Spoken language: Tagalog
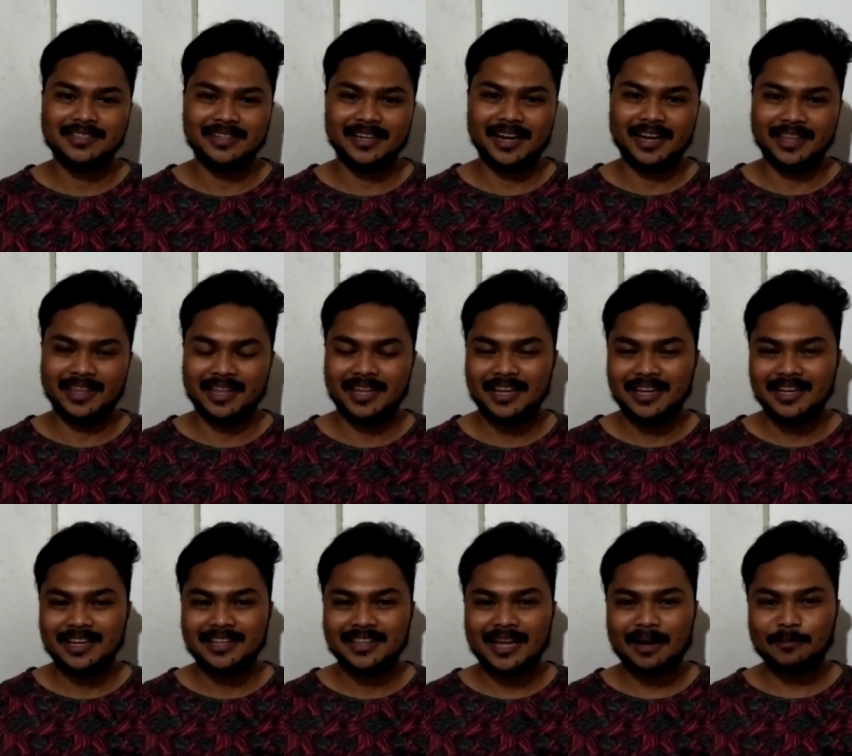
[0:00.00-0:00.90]
Yan.
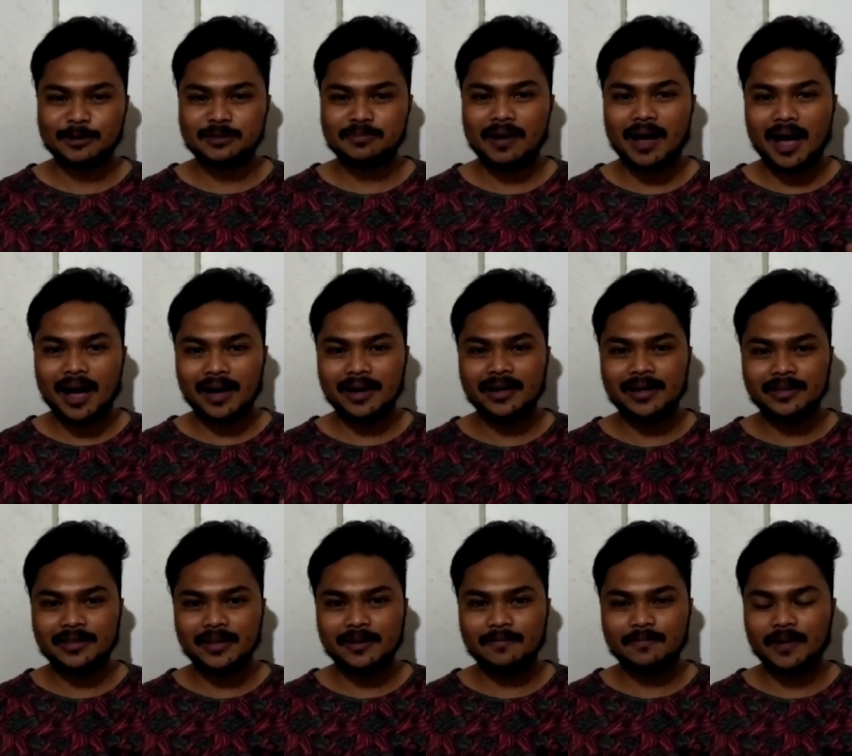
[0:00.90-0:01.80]
Tapos mga
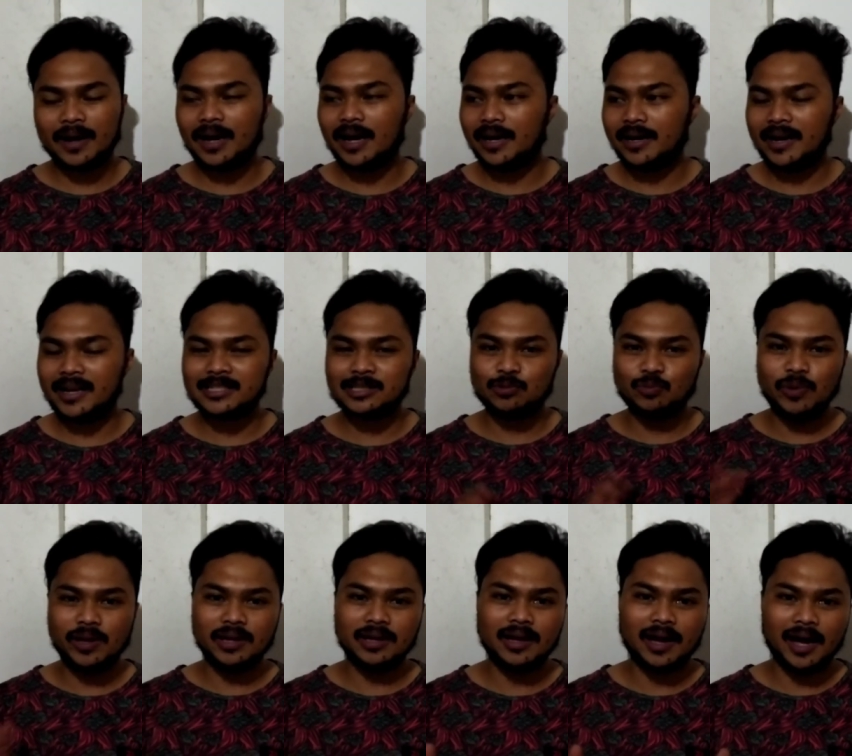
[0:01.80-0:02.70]
kanitib, uh, next
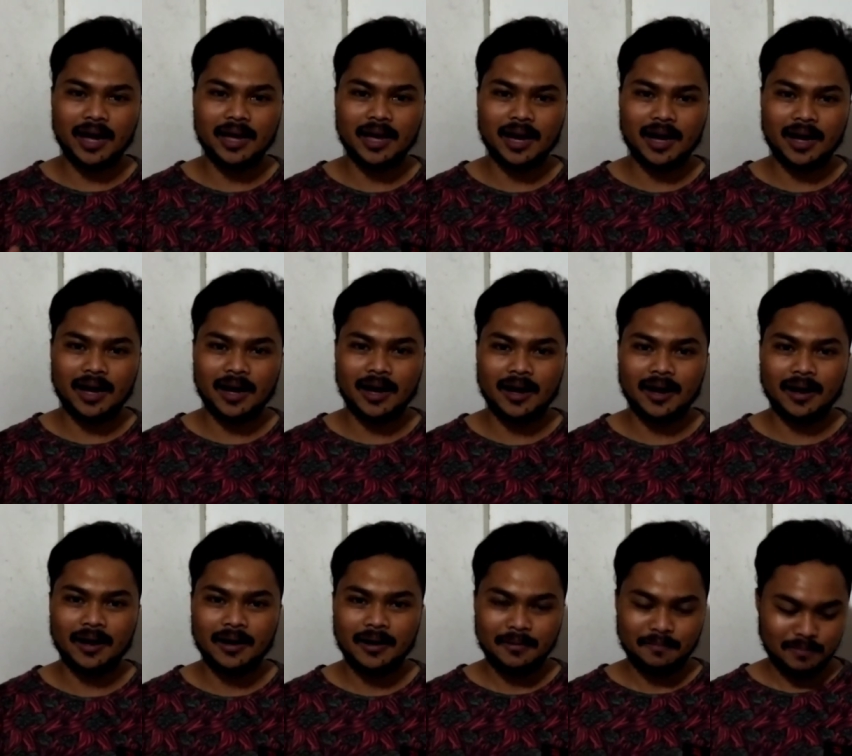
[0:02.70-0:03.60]
week ay
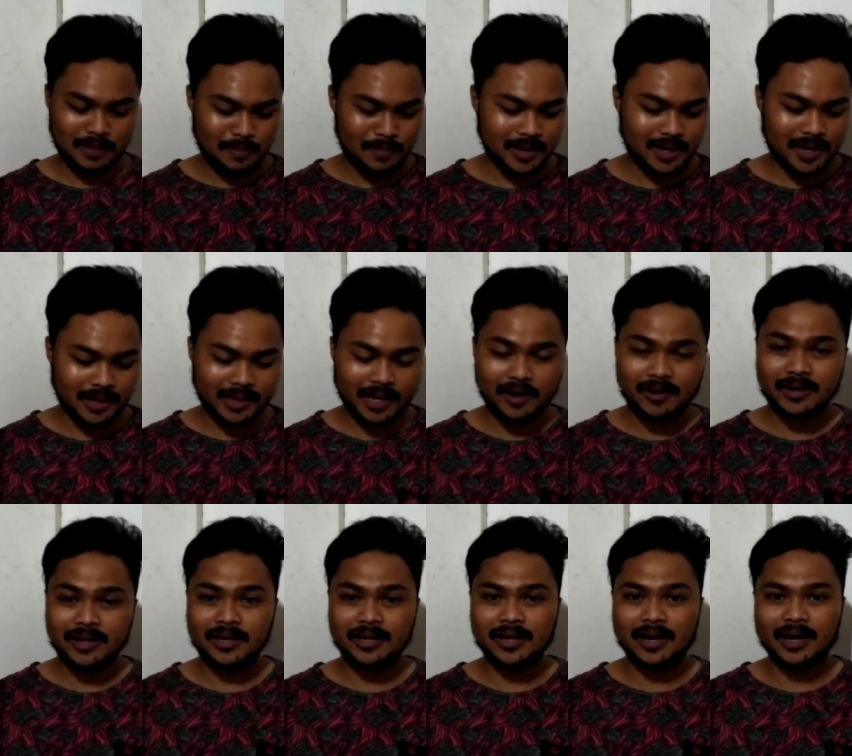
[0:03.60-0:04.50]
uh, bibigyan tayo
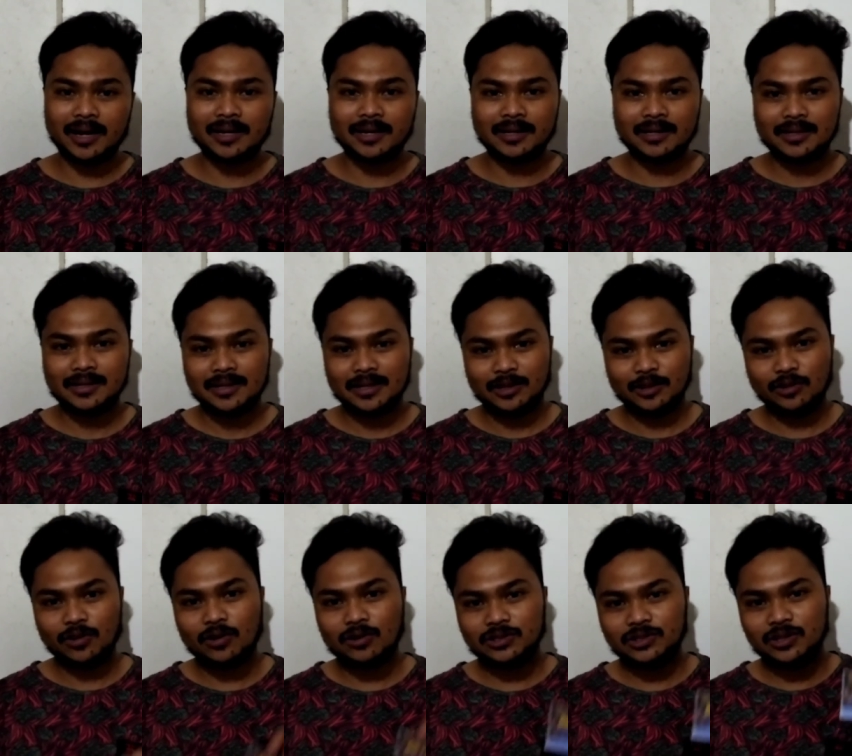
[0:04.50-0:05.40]
ni uh,
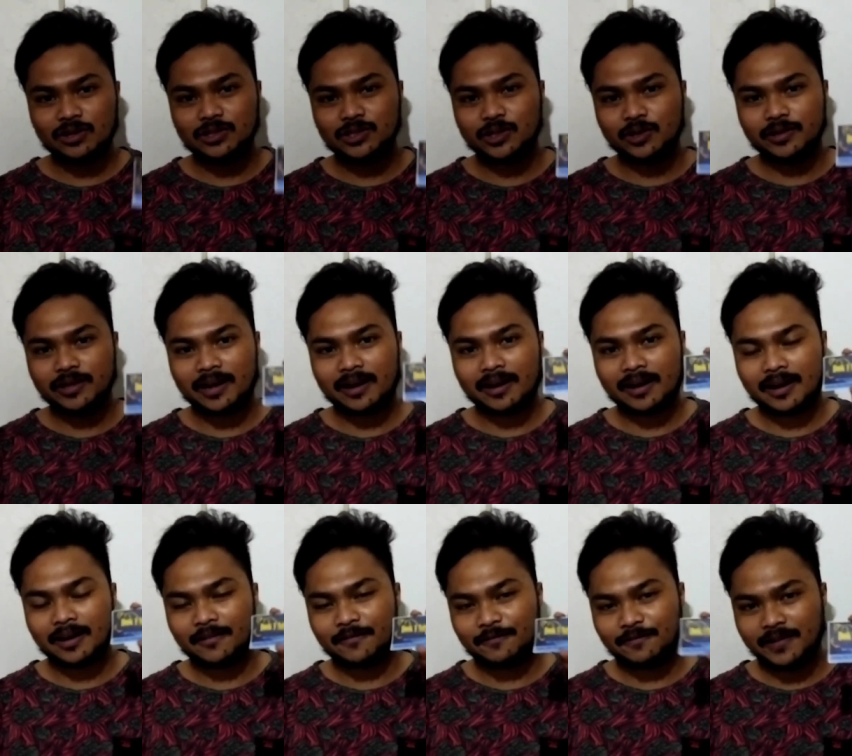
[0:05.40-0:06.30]
Doc Jojo ng
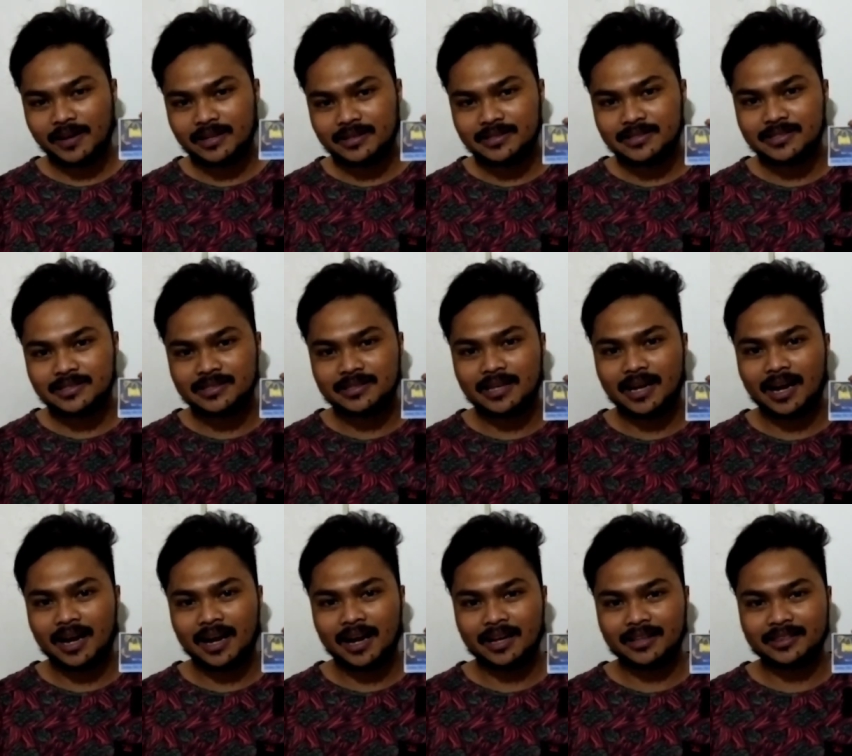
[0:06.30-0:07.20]
uh, feeds
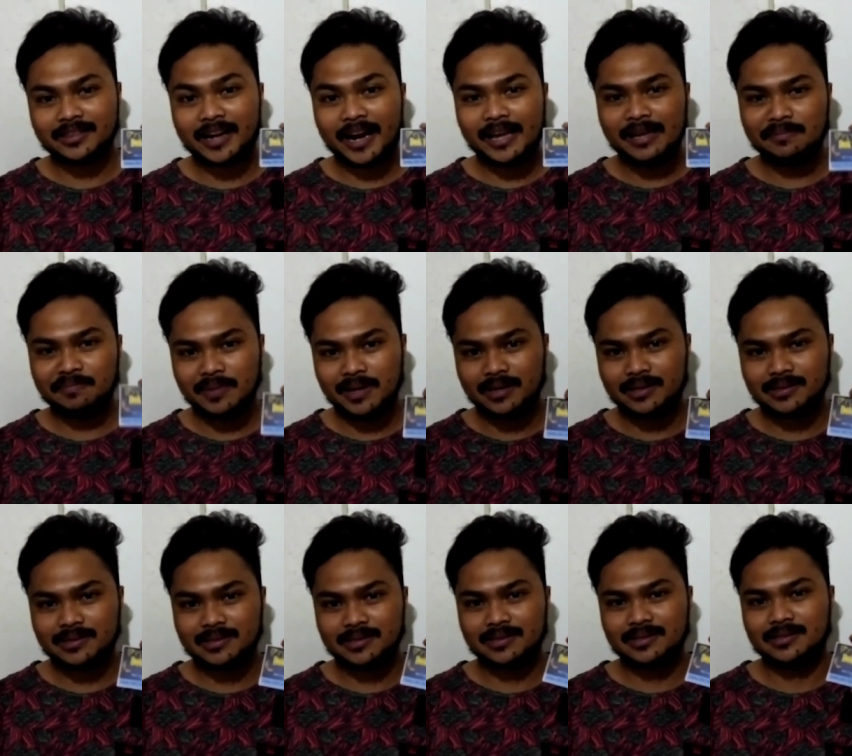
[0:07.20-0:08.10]
na
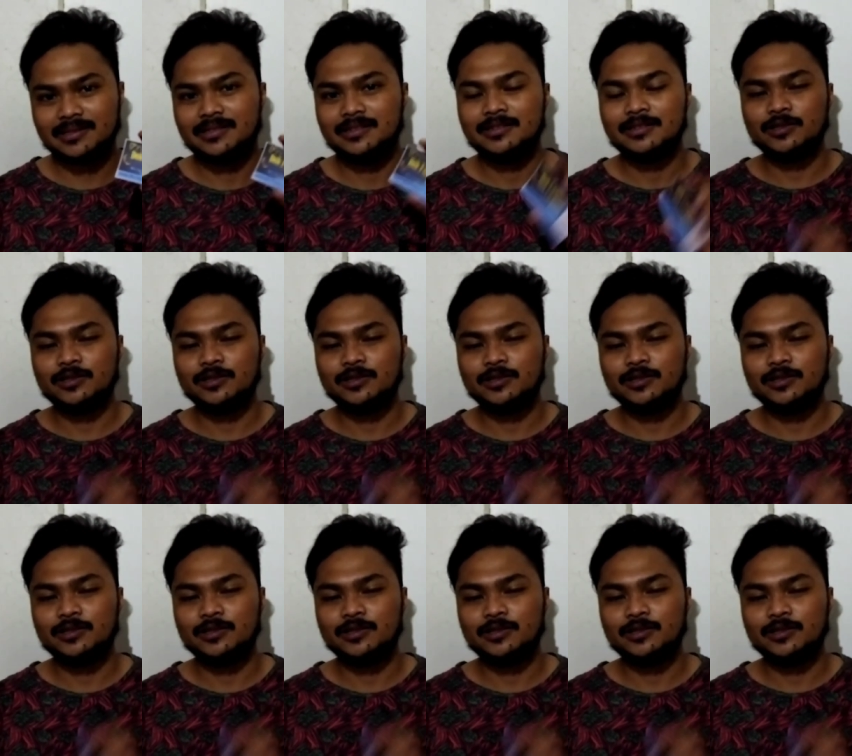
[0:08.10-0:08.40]
tri-mix.